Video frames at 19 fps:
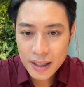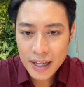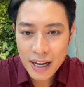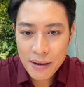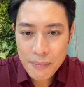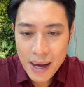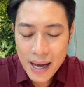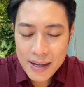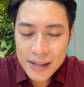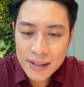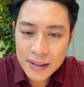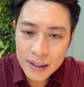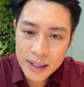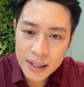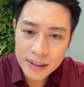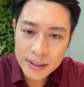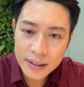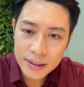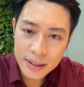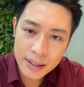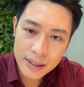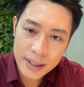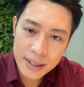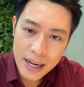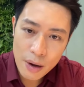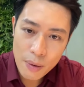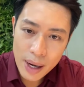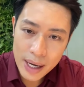Ngày mai Hưng Yên thời tiết
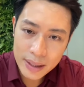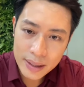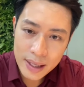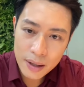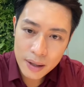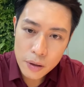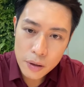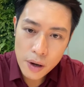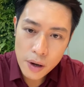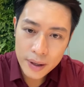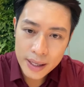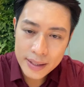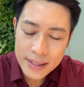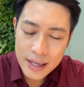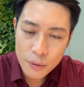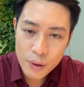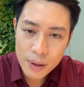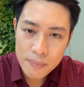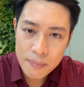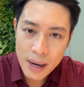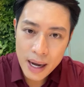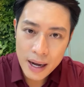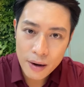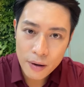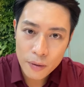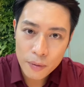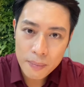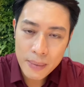thế nào anh? Đây là câu hỏi khán giả Nguyên
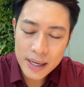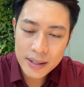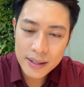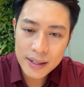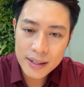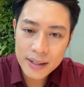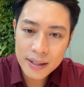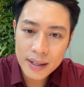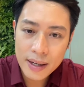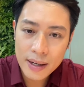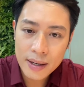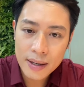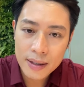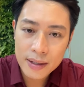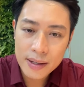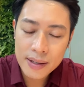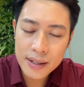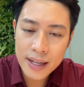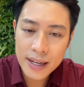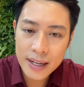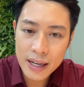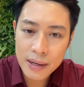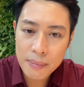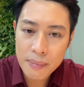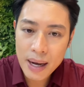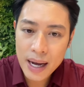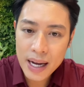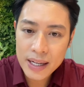Bảo. Bạn ơi, ở Hưng Yên
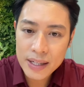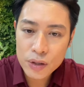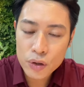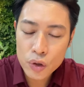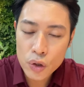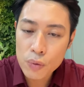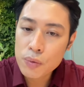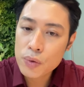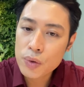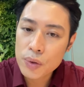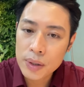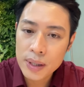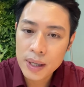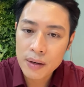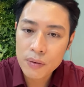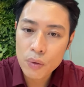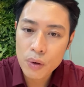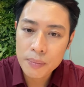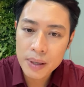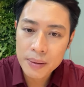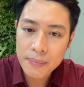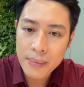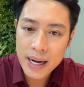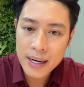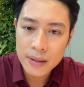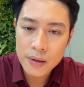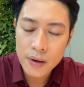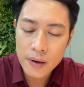ngày mai chung xu hướng của
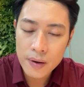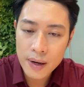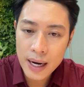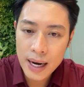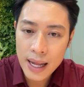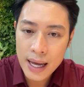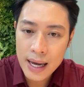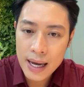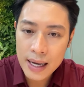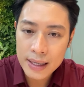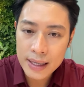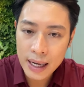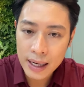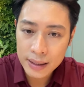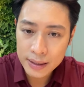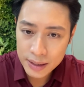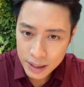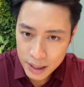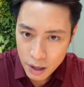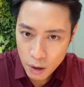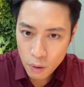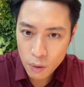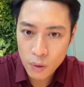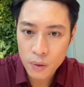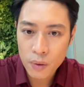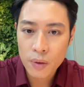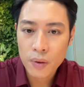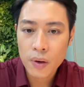miền Bắc đó là nắng
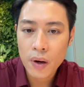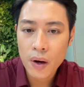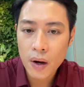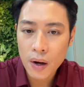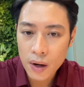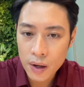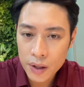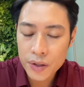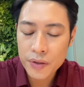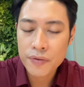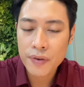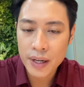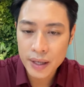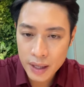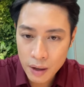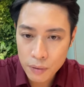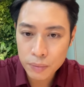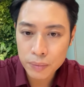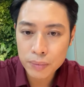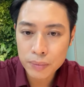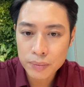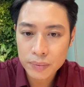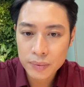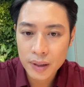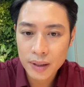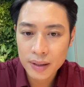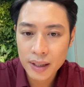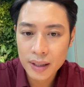nhiều, oi và nóng.
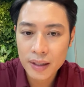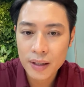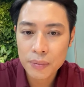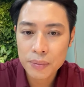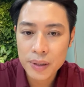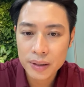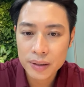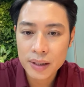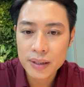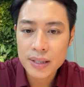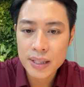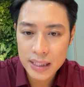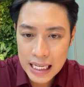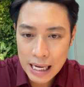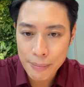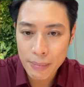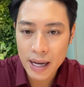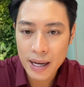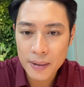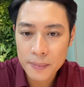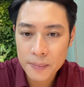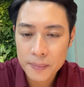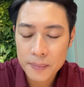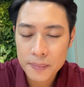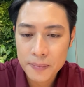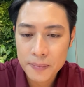Thời tiết không được thực sự đẹp ạ.